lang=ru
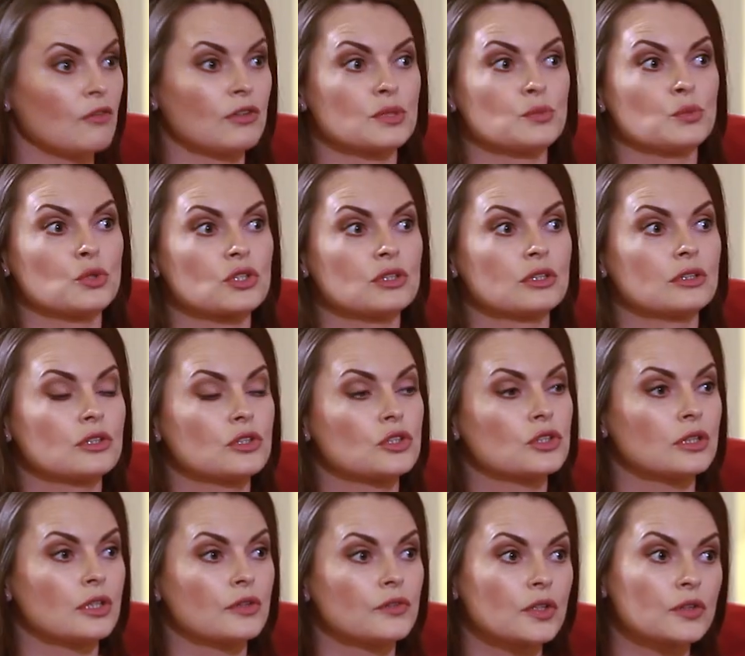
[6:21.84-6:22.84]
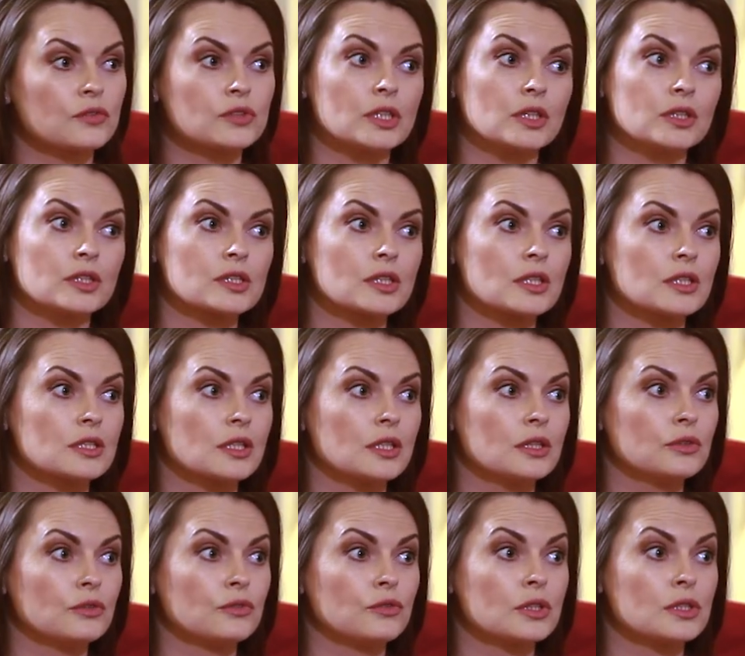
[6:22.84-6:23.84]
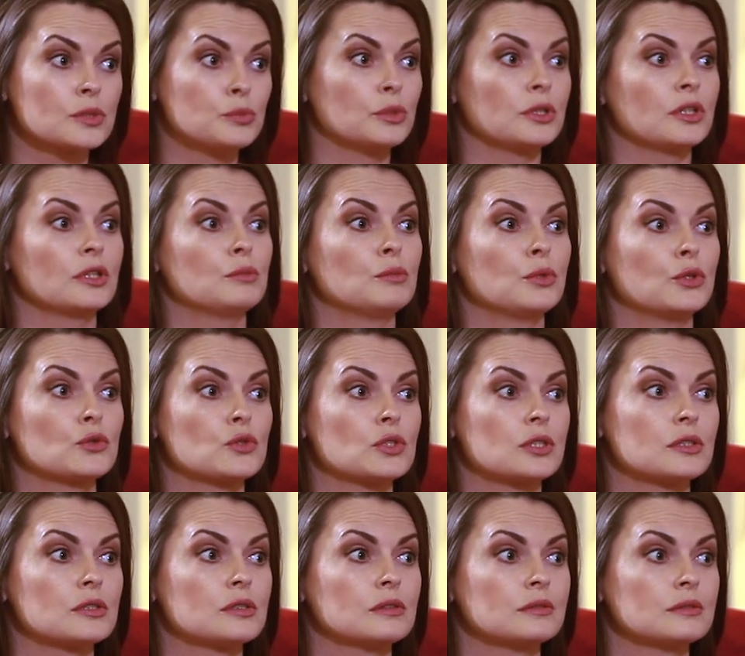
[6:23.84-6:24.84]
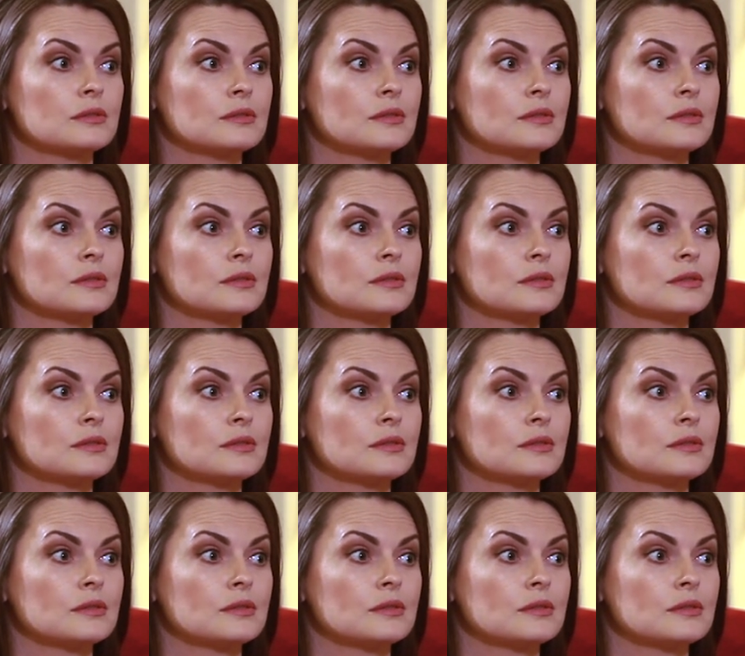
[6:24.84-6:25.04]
возможно, этот человек взял и сказал, вы изменили мою жизнь.